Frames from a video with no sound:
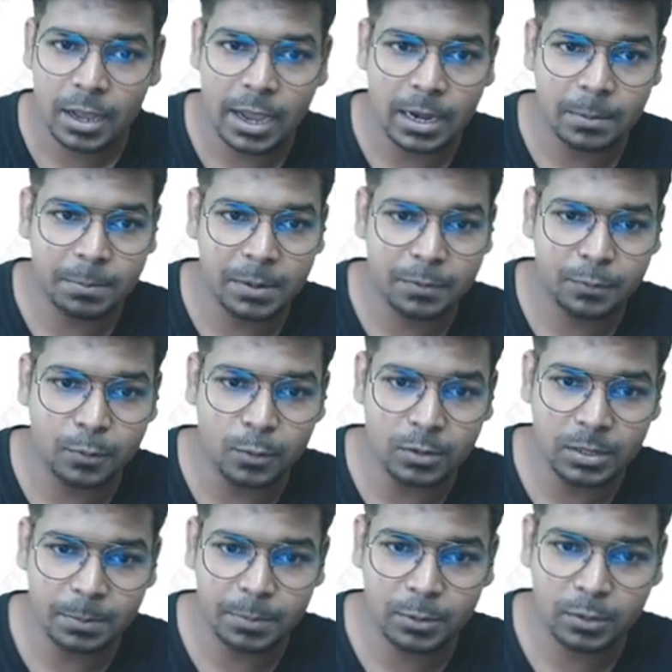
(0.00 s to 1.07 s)
एंड
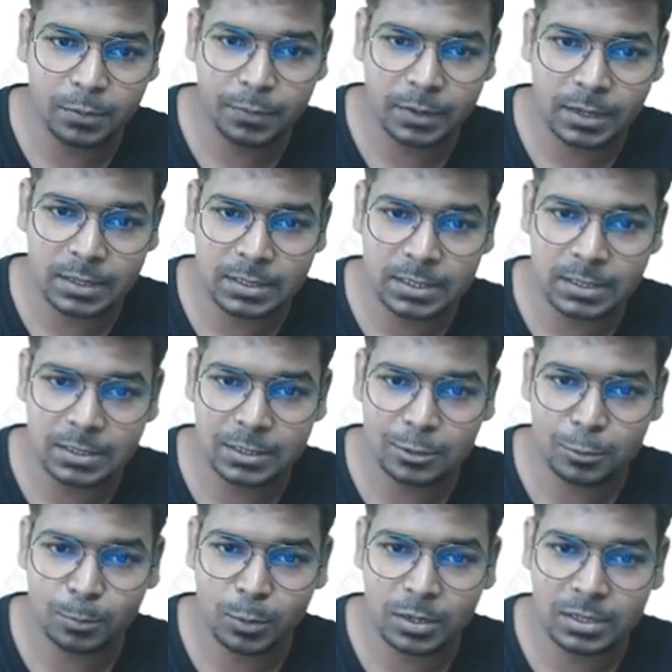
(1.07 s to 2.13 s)
बिफोर द प्योरीफिकेशन
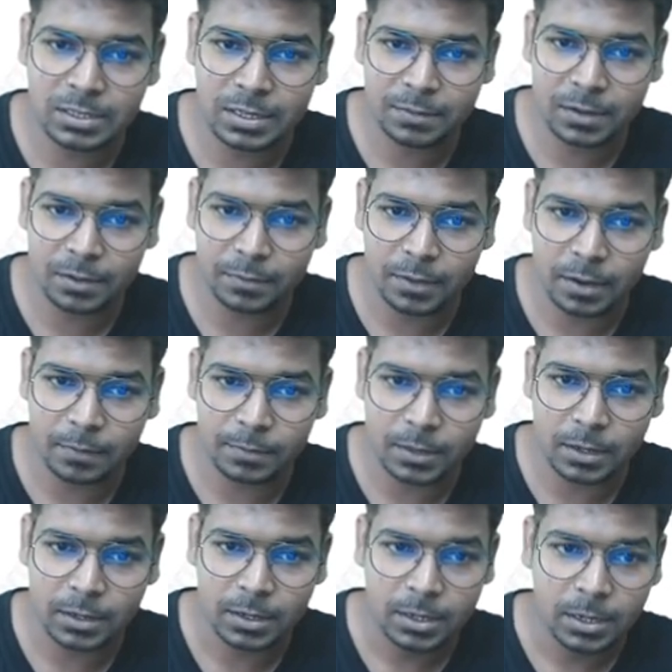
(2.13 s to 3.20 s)
0.75
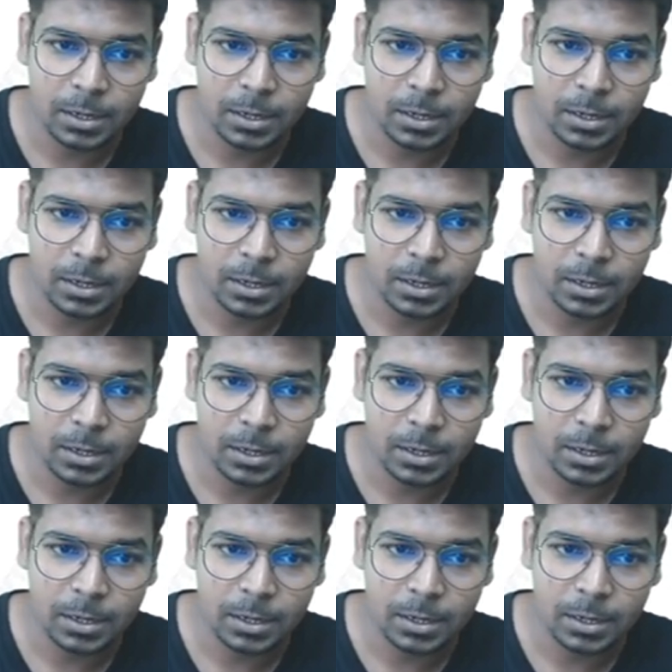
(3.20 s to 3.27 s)
था